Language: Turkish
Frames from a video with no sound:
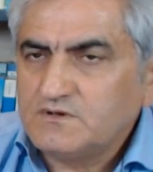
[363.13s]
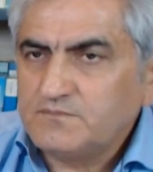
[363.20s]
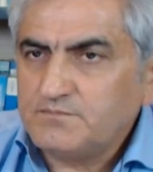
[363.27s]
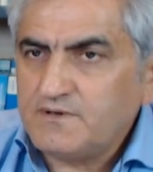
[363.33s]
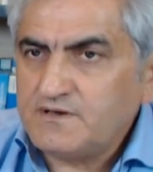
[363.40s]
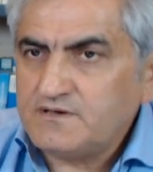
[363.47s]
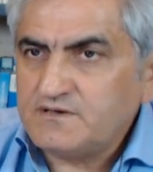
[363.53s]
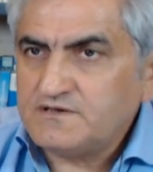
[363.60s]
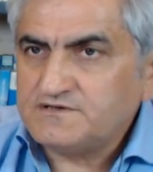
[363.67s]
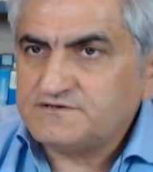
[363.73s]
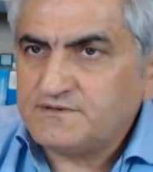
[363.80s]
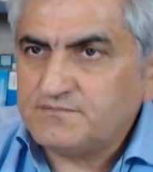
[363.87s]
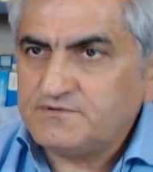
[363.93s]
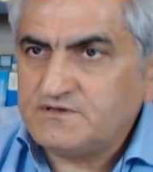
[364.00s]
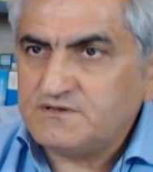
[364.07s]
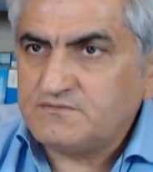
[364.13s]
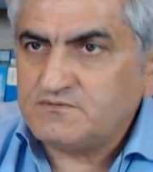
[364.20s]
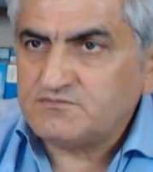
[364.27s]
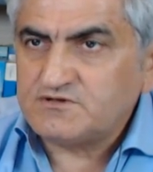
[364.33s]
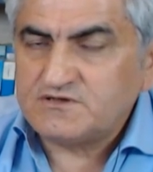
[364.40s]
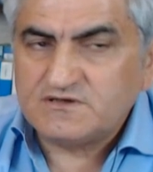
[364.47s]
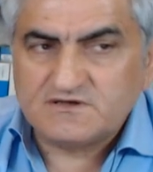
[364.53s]
Ben iyileşebilir miyim
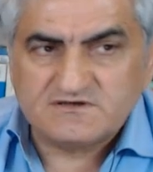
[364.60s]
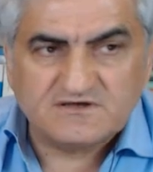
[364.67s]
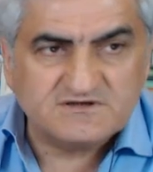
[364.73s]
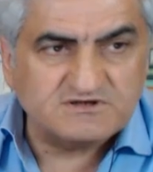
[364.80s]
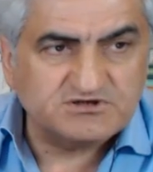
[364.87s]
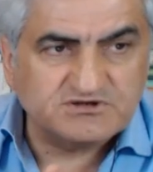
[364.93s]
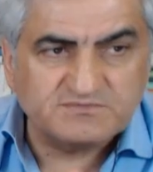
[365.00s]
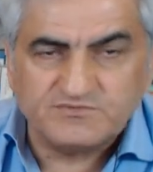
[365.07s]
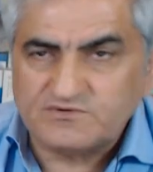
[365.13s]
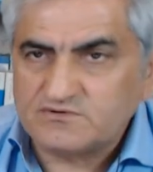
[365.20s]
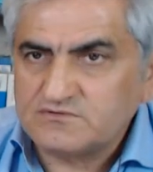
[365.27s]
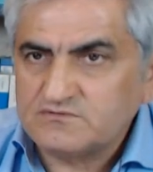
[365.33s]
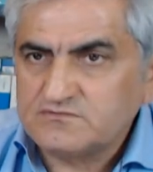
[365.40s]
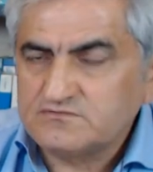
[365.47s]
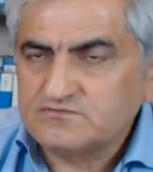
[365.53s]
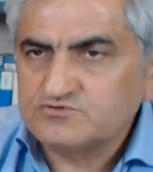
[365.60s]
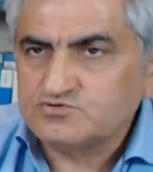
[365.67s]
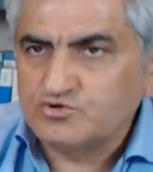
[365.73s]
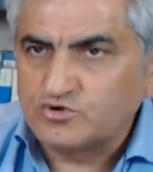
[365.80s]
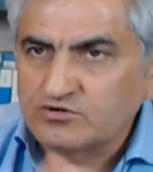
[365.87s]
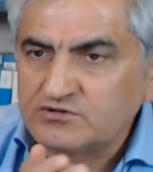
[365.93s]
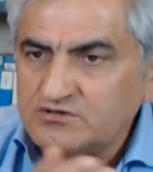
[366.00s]
dedi ya sesi çıkmıyor.
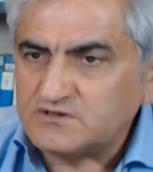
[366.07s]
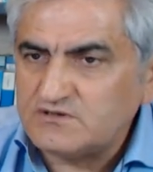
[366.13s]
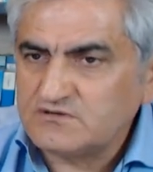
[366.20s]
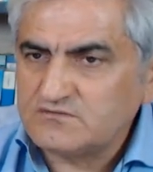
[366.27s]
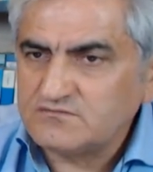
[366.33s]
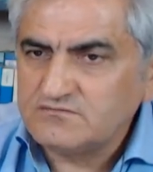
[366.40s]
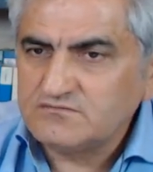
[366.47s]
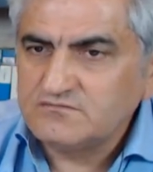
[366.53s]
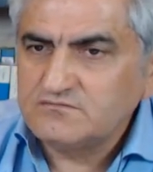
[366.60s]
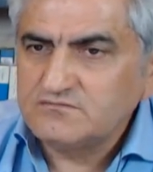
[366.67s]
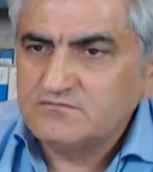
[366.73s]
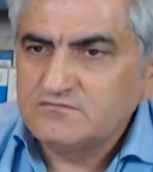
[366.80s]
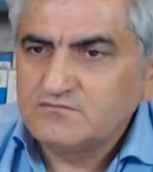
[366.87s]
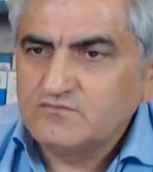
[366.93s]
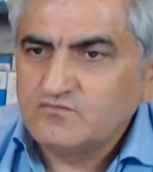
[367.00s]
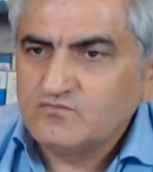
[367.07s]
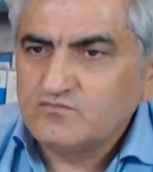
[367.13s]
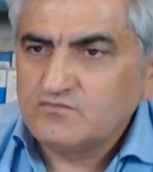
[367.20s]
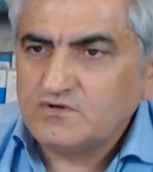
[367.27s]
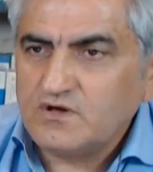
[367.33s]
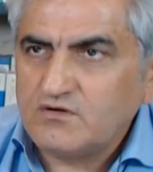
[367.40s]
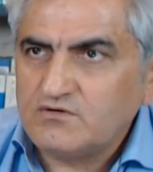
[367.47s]
Sorun değil.
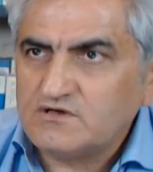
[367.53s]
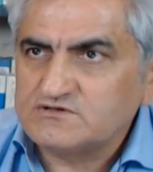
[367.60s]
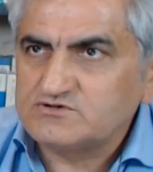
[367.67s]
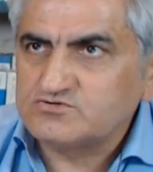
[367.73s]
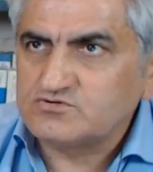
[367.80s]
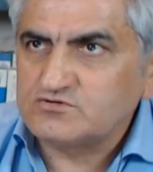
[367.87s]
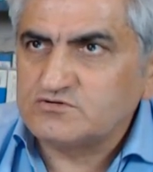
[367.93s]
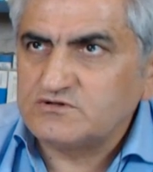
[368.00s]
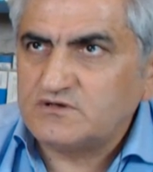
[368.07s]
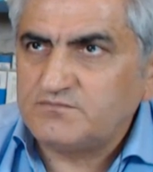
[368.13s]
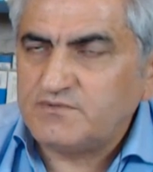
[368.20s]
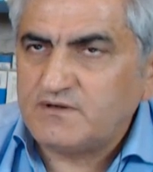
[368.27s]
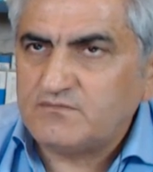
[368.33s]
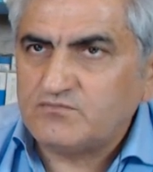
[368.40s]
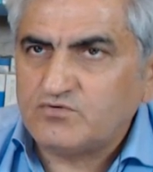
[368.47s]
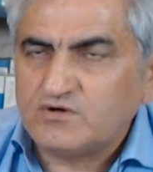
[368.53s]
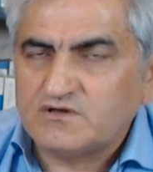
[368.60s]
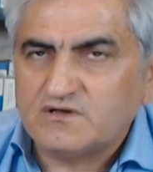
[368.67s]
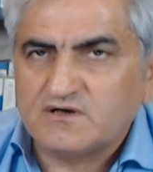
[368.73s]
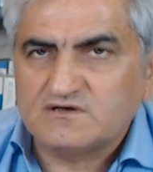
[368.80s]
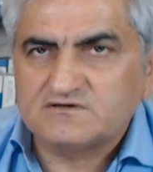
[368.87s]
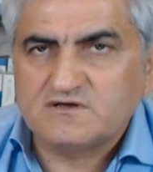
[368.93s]
Ya nasıl sorun değil? Ben bu
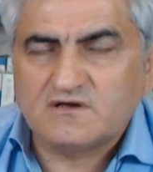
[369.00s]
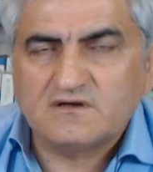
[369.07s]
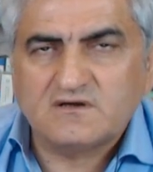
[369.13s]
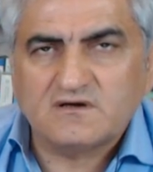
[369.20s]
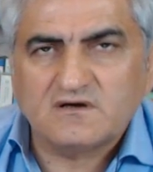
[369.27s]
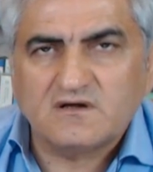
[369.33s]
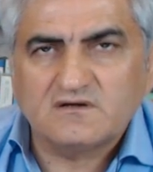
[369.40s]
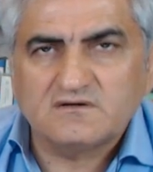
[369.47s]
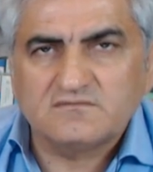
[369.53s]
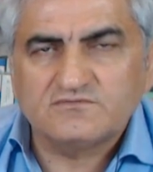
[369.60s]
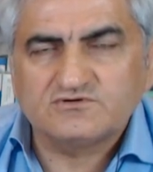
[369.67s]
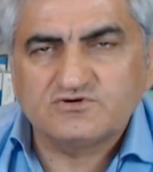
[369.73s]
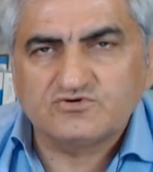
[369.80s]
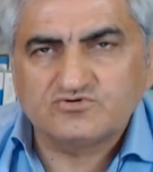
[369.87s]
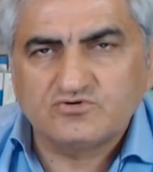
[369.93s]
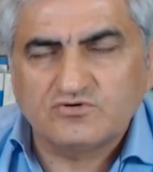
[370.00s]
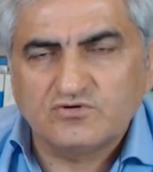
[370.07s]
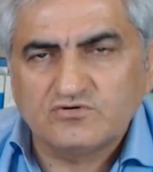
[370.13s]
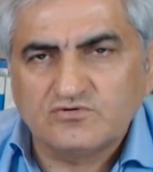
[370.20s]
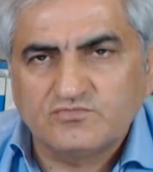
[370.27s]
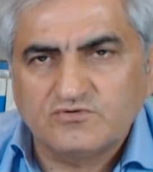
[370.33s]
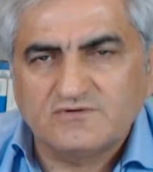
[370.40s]
kadar hastanede kaldım işte şöyle
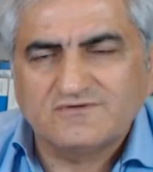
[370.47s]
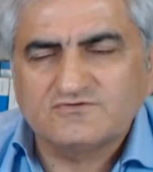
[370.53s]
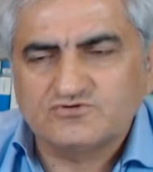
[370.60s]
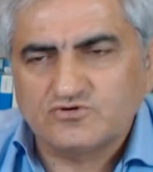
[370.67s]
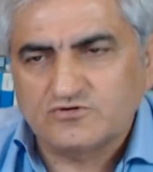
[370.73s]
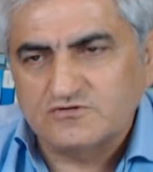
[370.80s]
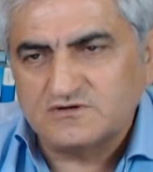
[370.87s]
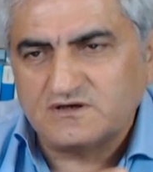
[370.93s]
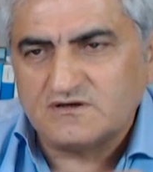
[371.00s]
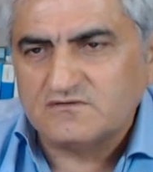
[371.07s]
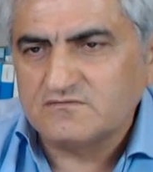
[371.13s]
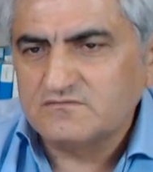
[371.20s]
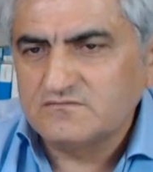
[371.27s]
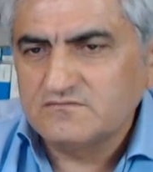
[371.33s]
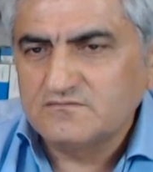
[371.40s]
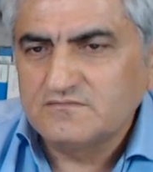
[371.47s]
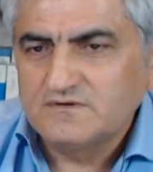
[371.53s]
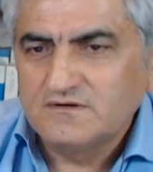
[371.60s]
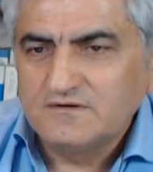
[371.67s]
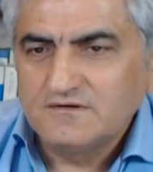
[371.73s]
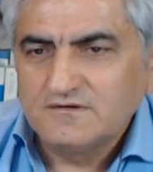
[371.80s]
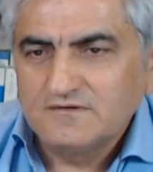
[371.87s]
oldu böyle. Sorun değil.
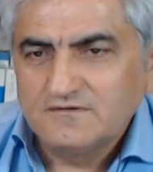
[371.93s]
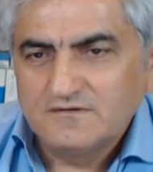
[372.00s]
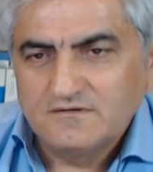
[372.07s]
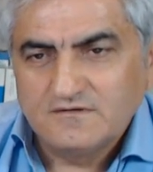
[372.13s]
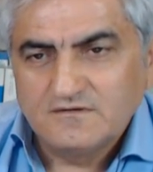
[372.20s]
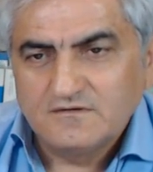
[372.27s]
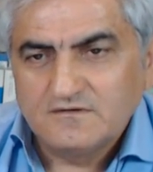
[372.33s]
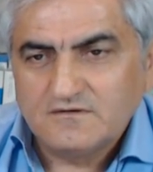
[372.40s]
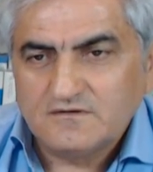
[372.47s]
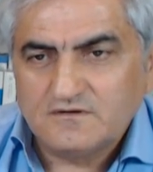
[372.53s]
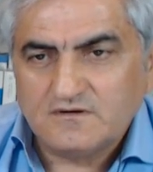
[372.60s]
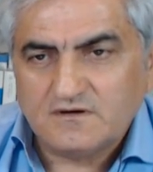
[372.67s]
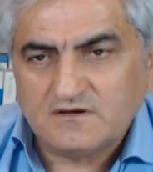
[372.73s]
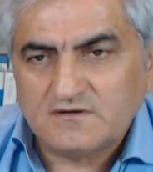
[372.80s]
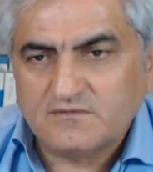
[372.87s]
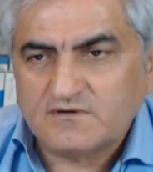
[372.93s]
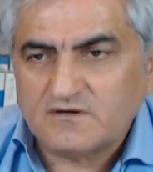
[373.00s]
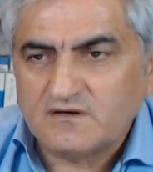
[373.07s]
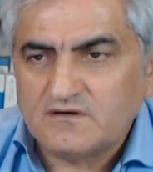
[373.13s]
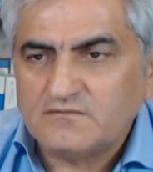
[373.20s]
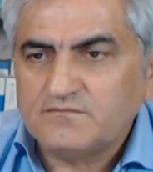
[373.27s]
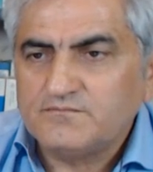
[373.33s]
İyi hadi
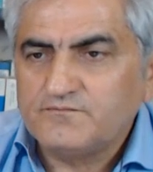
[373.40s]
bakalım.